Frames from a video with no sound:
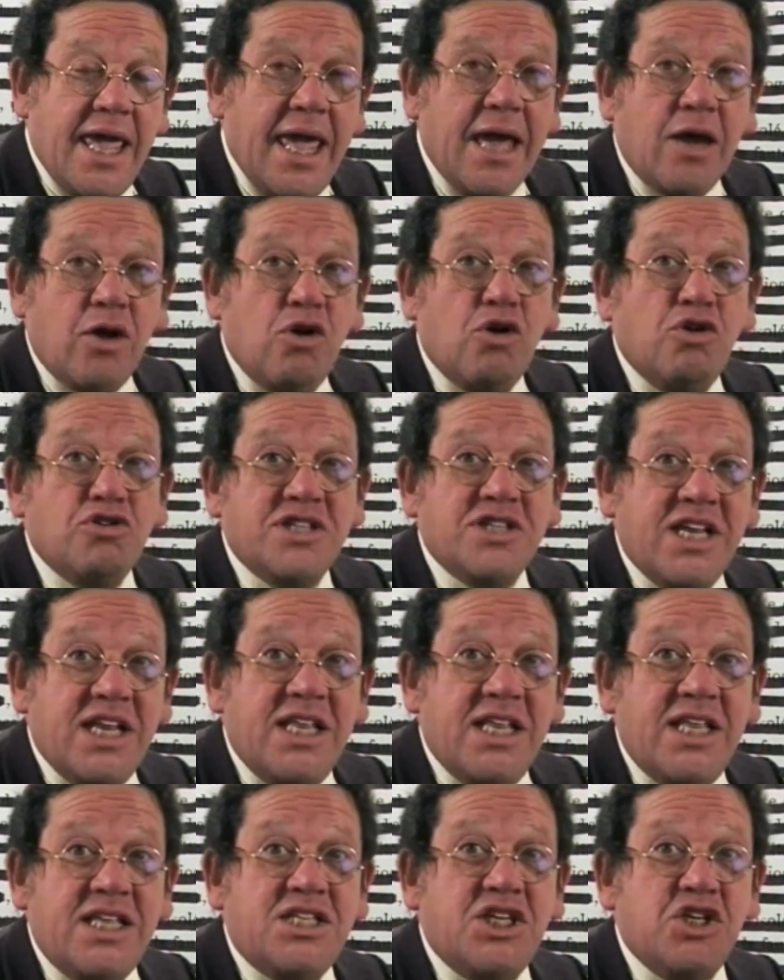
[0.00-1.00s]
Ecco cosa
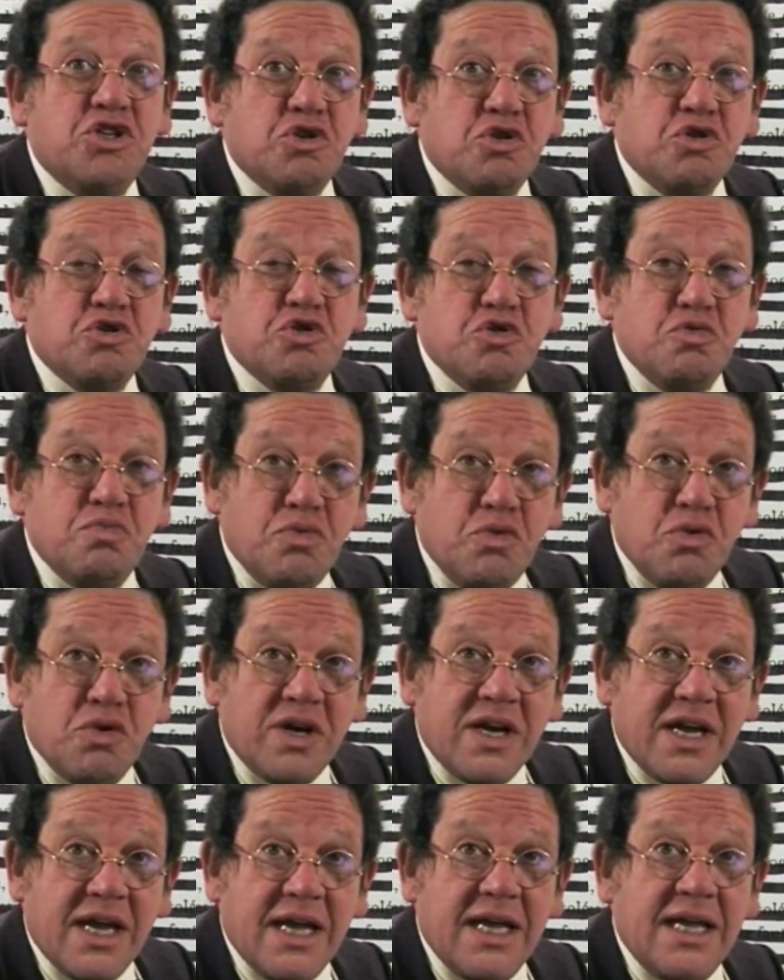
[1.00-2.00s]
ne dice Giorgio
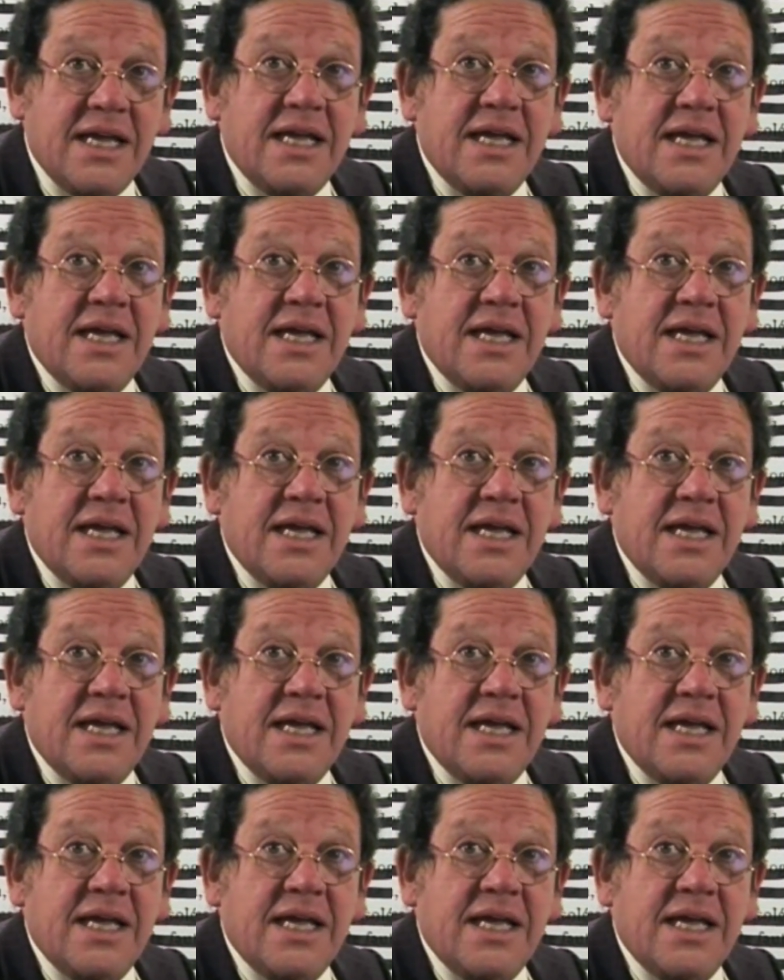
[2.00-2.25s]
Bocca,